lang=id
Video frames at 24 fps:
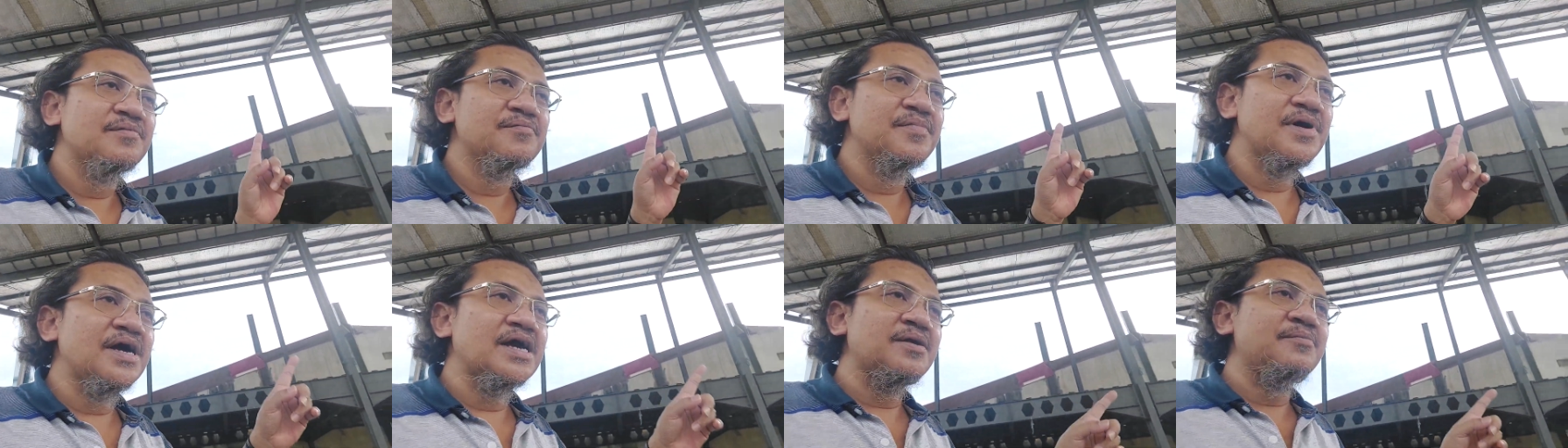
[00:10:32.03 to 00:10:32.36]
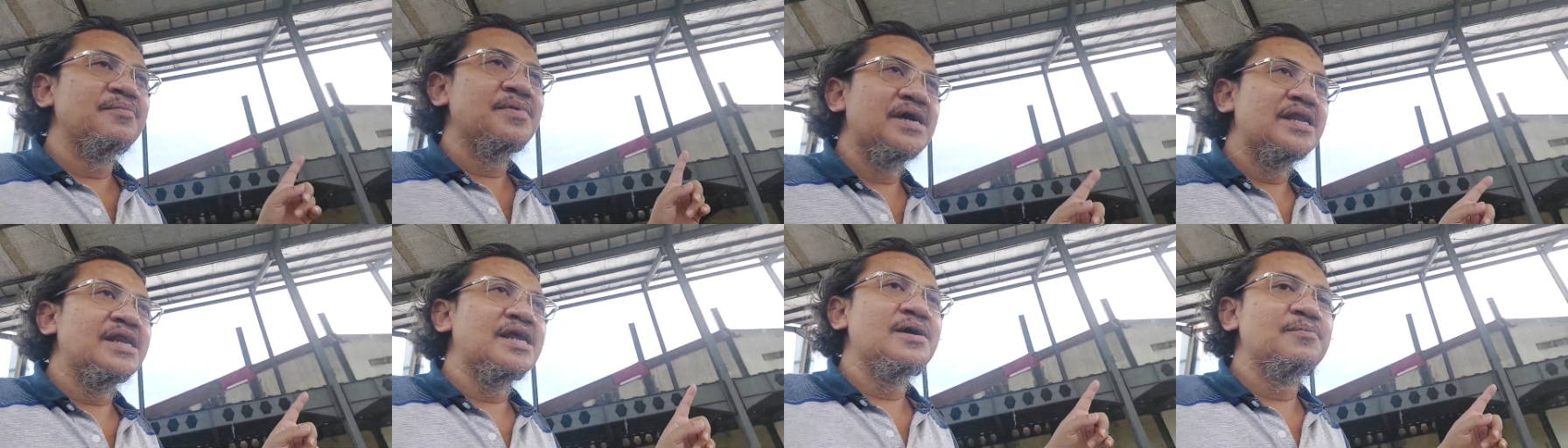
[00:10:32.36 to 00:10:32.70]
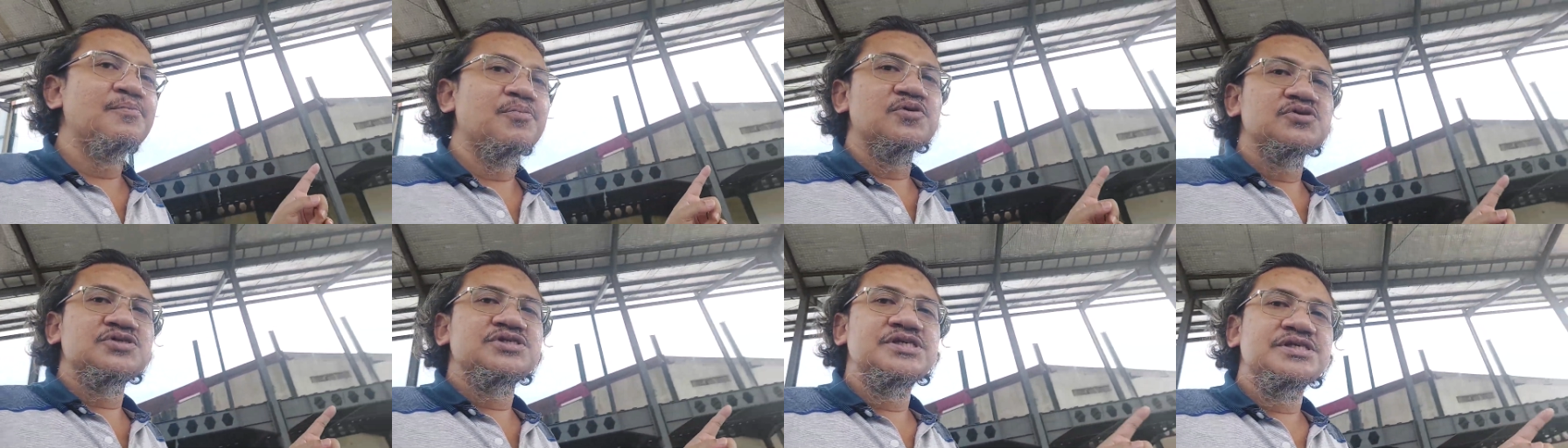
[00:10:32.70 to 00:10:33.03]
bagaimana
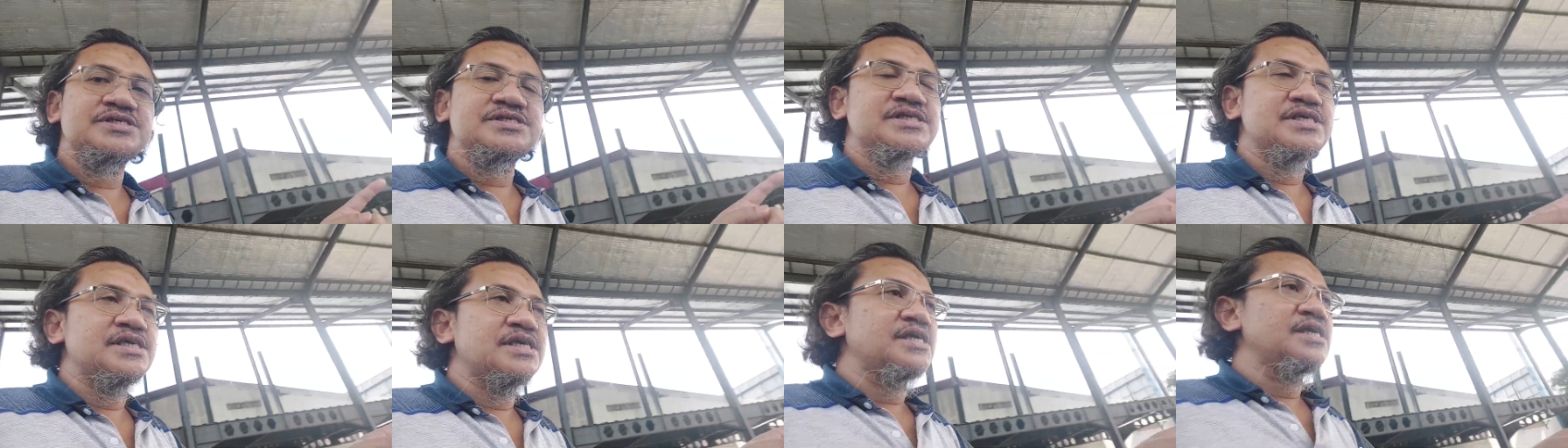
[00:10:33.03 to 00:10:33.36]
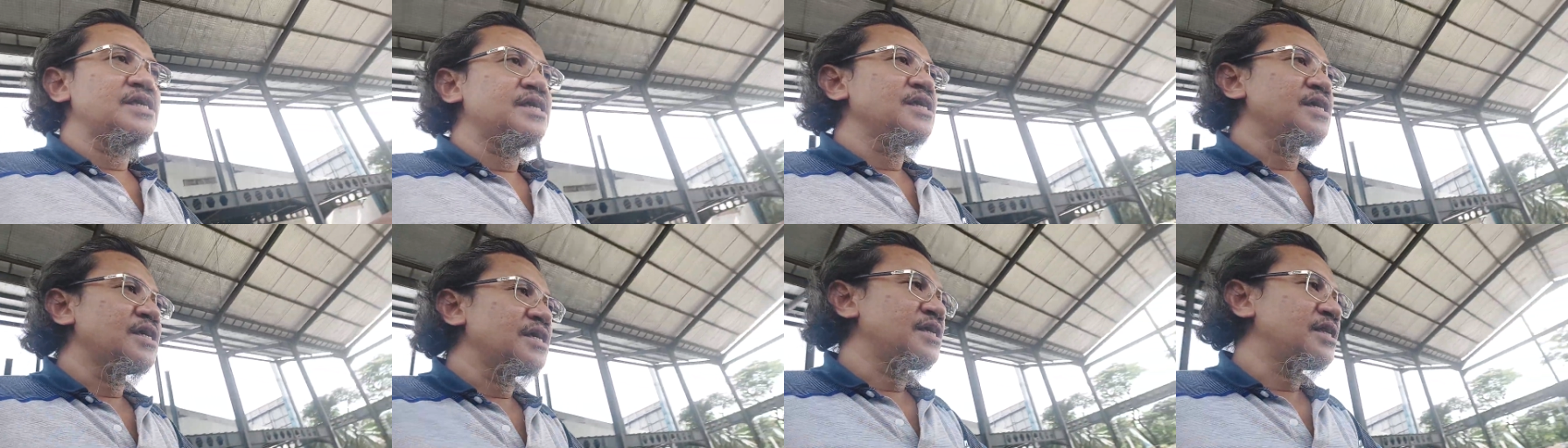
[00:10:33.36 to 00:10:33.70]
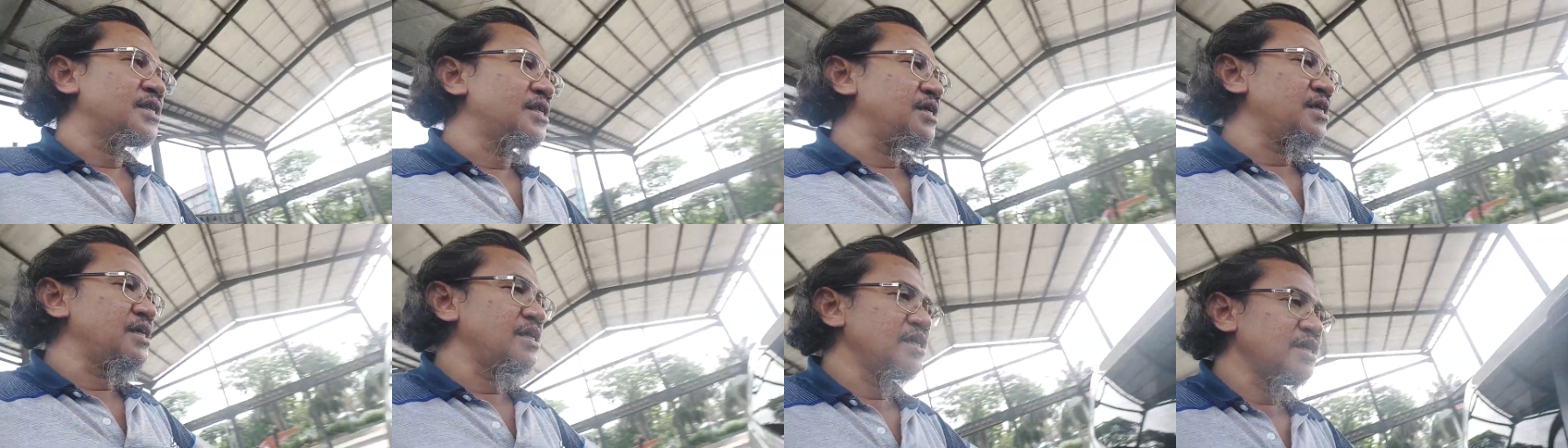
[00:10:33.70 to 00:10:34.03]
posisi
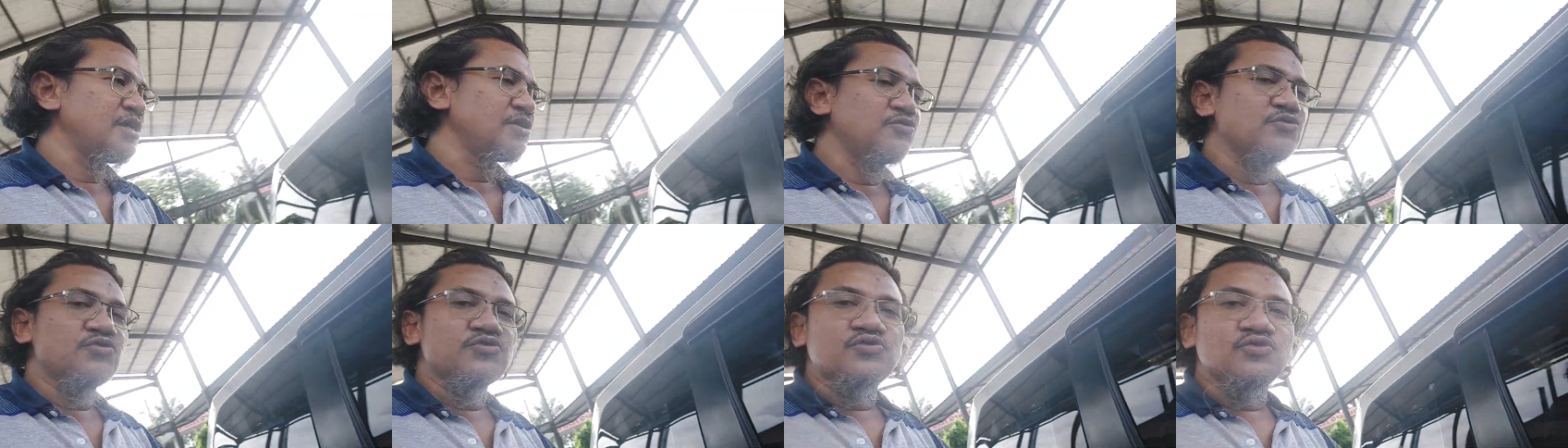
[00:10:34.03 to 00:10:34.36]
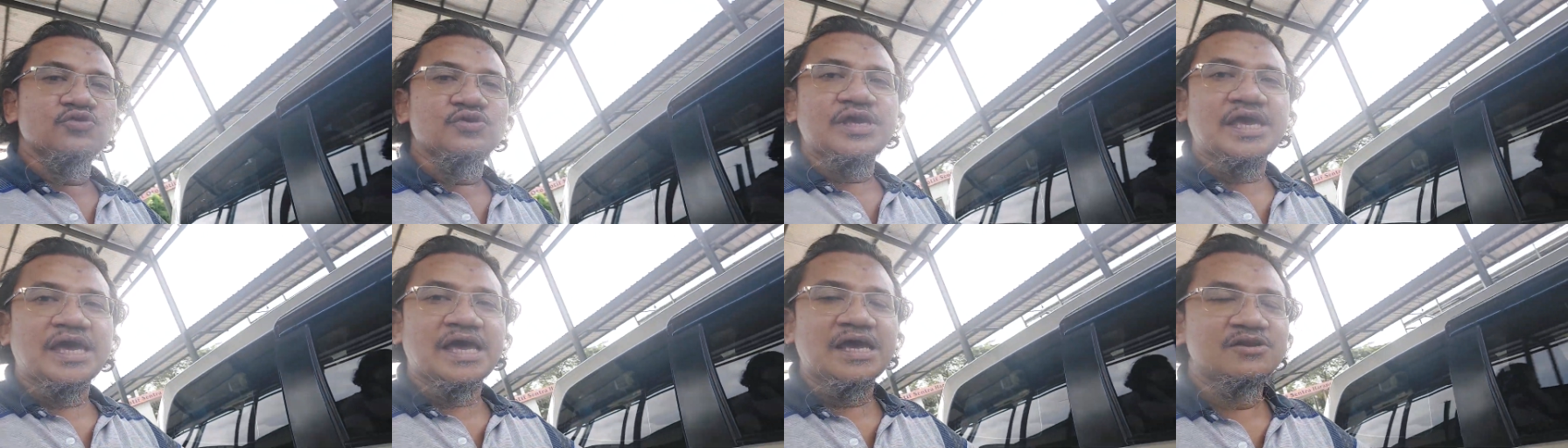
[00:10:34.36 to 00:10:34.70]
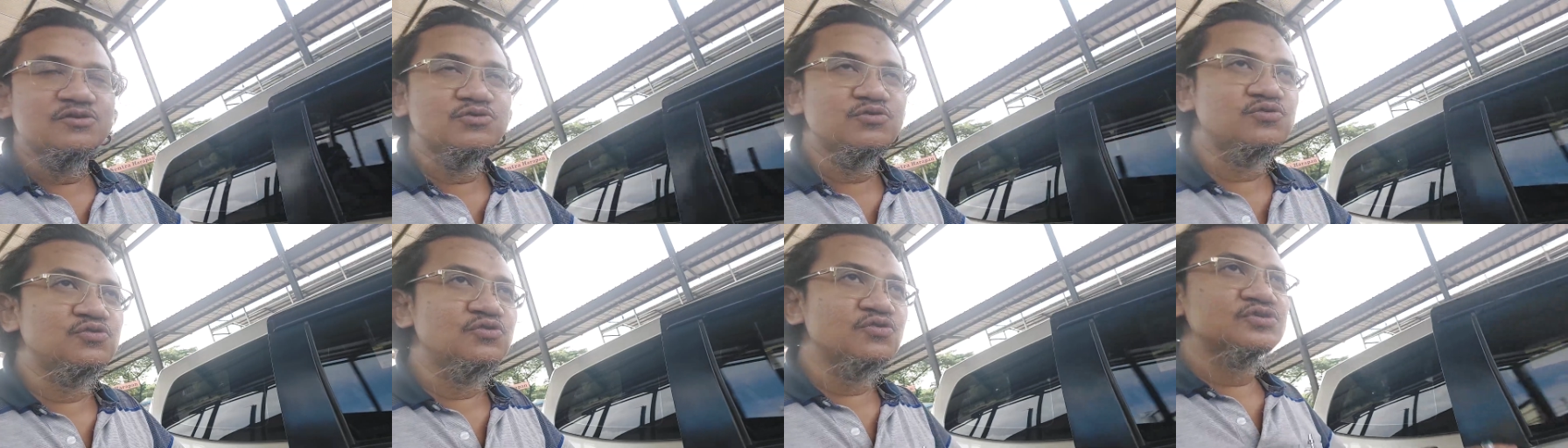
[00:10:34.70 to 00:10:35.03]
di duduk ya
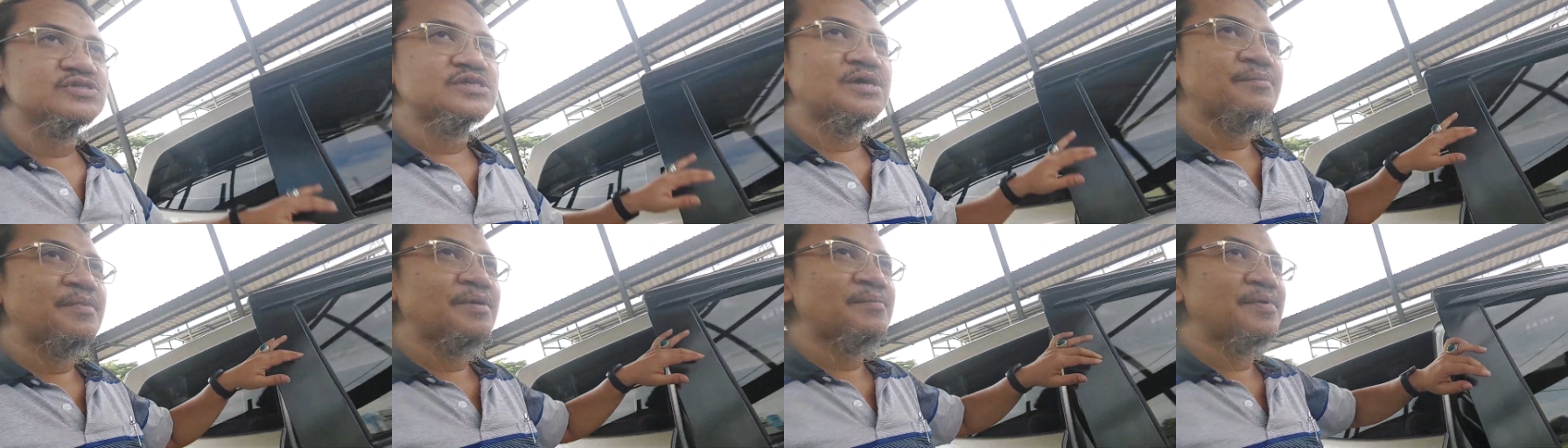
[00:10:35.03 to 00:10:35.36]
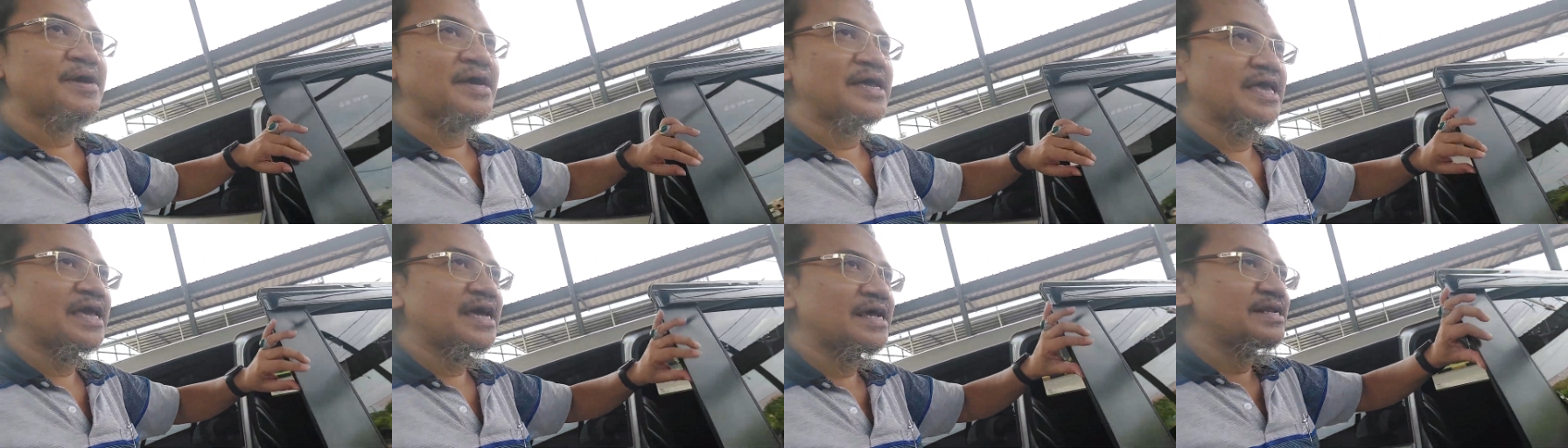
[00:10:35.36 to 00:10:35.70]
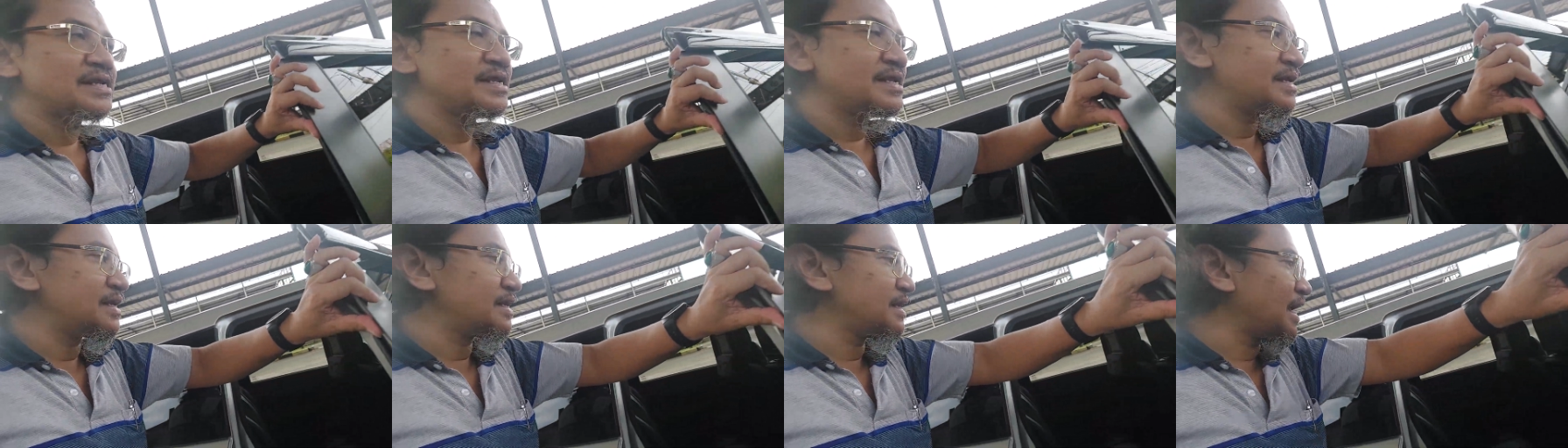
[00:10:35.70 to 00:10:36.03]
duduk sama
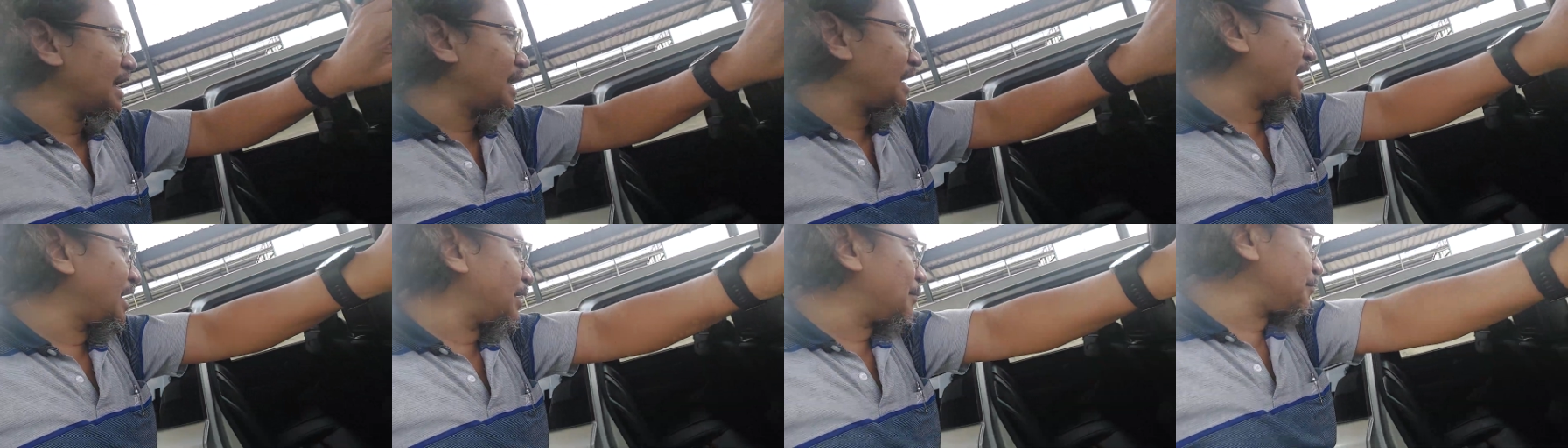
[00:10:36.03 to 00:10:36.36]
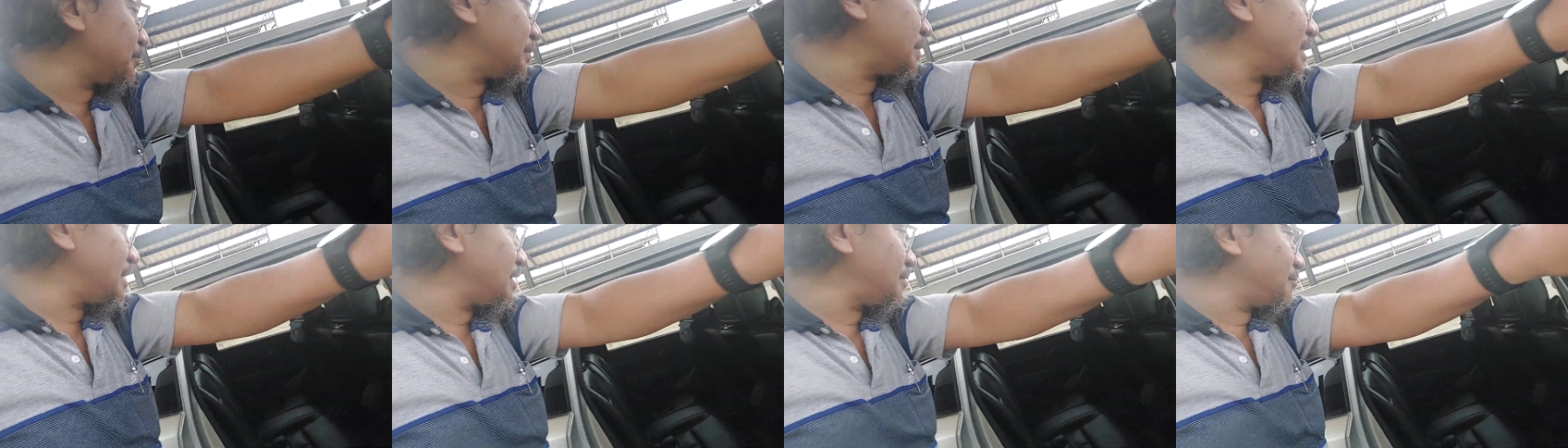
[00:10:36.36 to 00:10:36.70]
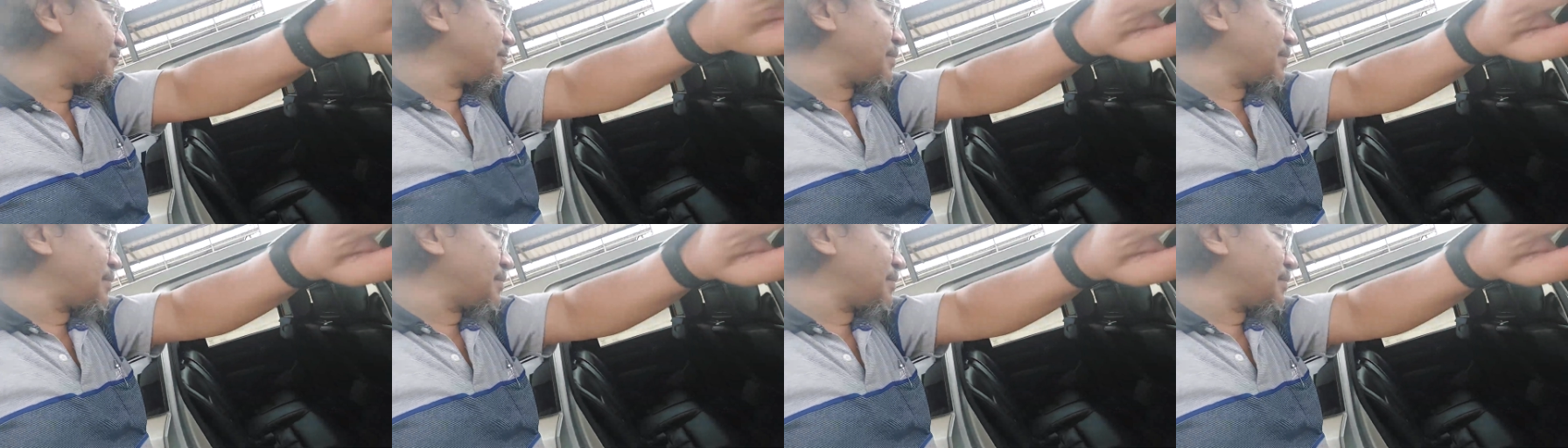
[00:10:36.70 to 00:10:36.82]
bagian dalam di